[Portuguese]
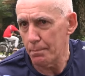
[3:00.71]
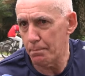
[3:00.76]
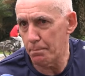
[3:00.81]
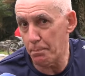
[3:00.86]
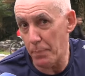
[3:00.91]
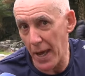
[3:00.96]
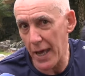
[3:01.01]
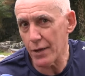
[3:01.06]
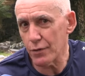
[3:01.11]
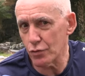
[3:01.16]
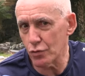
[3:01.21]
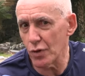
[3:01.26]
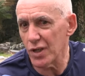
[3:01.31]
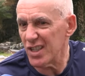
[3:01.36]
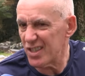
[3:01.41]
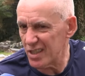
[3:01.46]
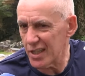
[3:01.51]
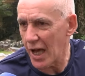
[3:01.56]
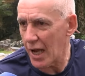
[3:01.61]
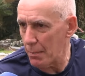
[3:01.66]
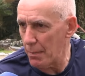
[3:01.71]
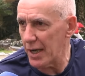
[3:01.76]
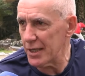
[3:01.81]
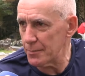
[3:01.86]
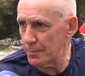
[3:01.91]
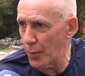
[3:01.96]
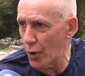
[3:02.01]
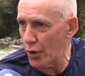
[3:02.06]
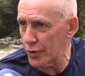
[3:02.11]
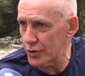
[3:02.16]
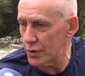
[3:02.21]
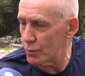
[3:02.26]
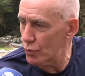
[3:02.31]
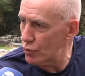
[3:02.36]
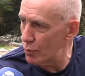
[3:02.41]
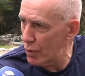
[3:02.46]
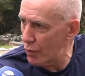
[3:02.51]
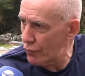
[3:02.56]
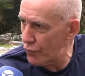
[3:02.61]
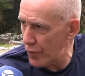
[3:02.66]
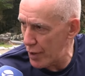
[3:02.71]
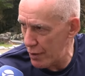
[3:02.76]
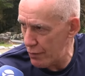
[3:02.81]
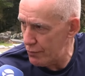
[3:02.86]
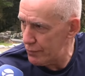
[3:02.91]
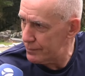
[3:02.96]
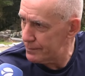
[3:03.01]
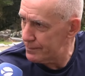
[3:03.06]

penso em estar mais próximo do meu filho.